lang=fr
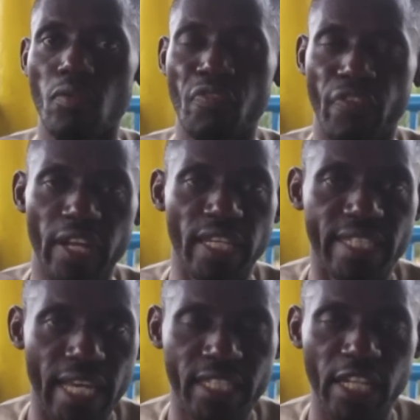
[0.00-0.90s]

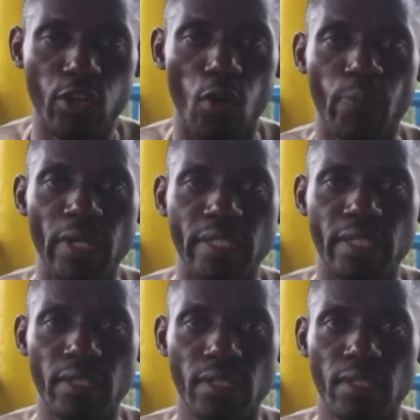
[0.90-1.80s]
Félix est-il
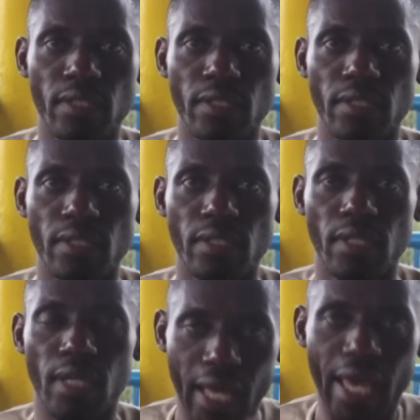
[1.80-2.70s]
complice
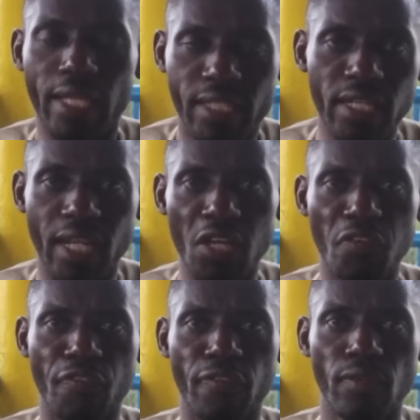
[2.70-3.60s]
Est-il
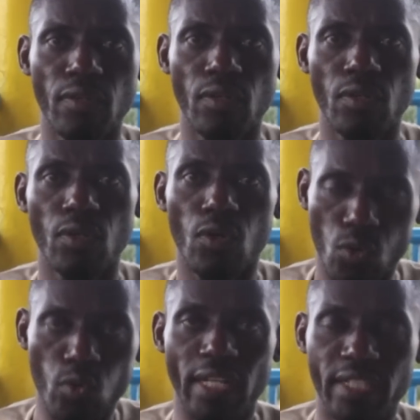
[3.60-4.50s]
naïf
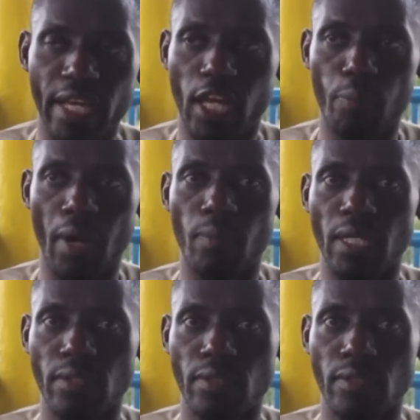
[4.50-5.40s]
Ou est-il incapable